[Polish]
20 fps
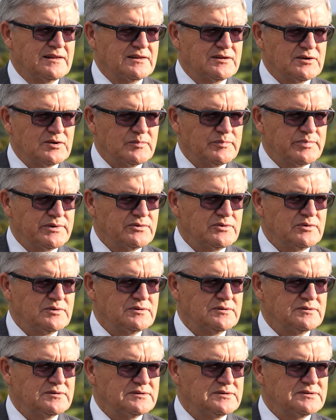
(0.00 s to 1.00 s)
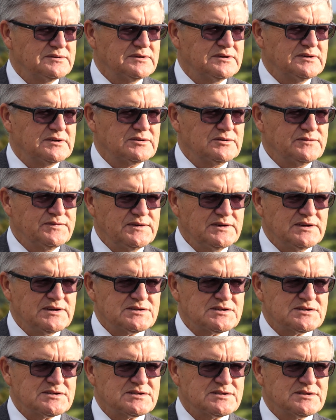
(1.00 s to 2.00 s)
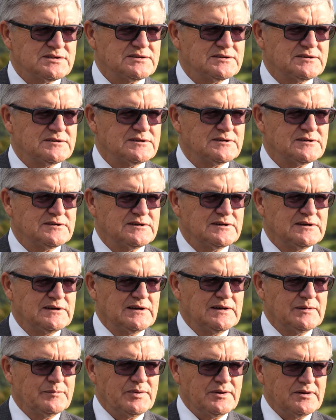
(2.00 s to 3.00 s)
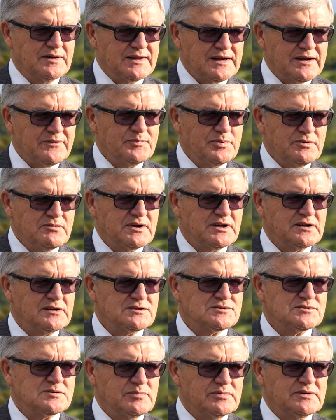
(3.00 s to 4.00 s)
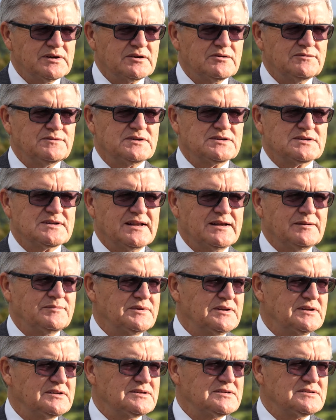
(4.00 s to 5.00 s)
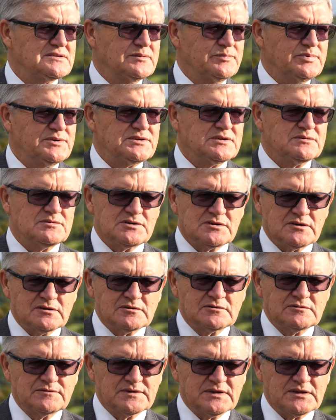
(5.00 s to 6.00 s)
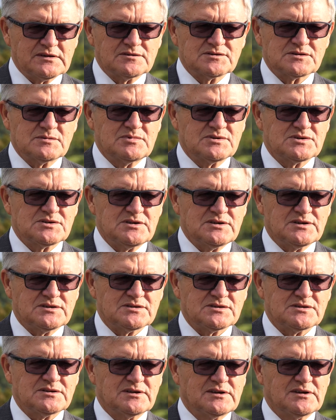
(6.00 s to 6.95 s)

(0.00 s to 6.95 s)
to był również gra w piłkę nożną była również dla mnie zdobyciem środków na to, żeby żyć.